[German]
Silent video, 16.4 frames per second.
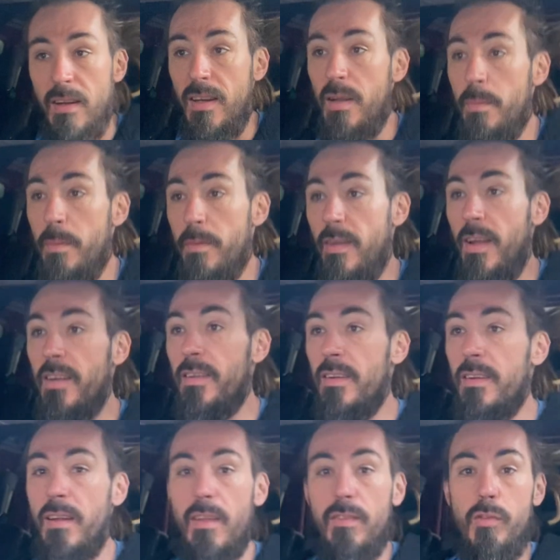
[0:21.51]
liebes
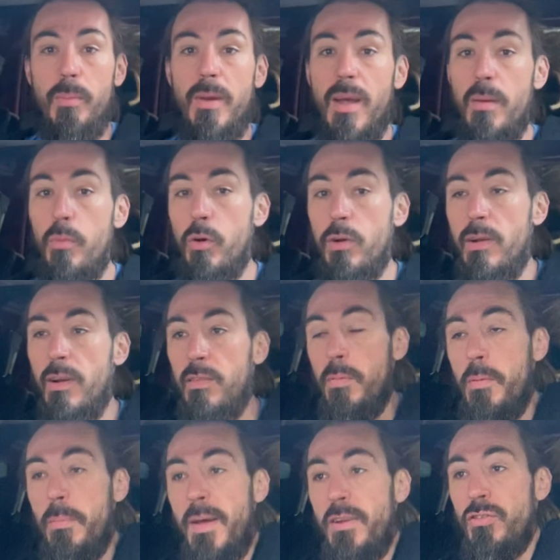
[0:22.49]
Handy, dass du mir
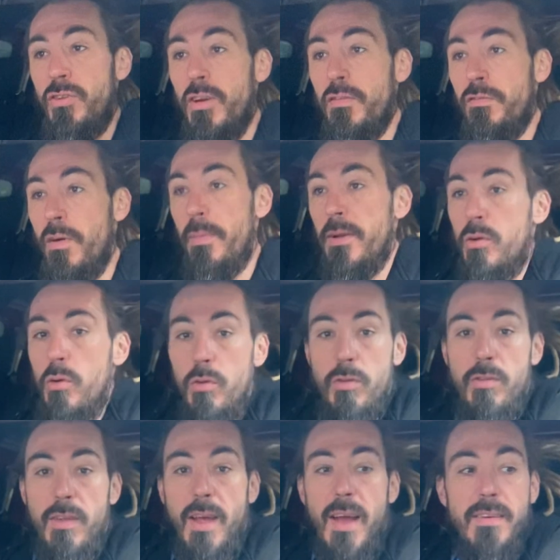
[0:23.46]
ermöglicht, mit Menschen in
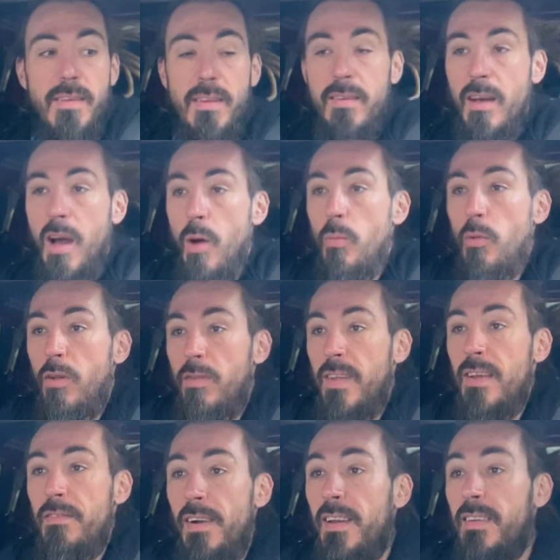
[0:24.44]
Verbindung zu sein, die ich kaum noch
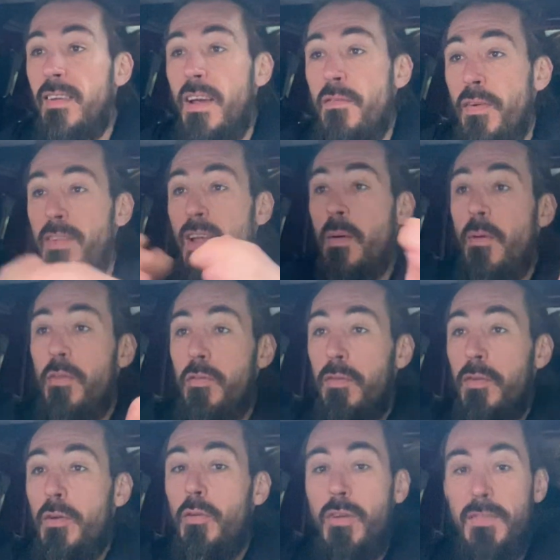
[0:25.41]
sehe, weil ich einfach selber
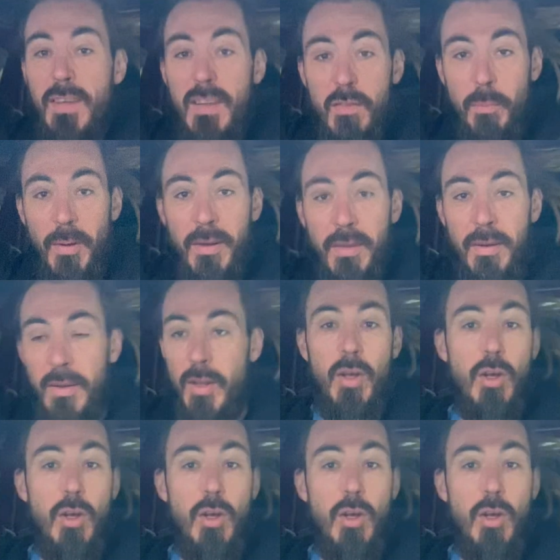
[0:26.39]
so viel unterwegs bin.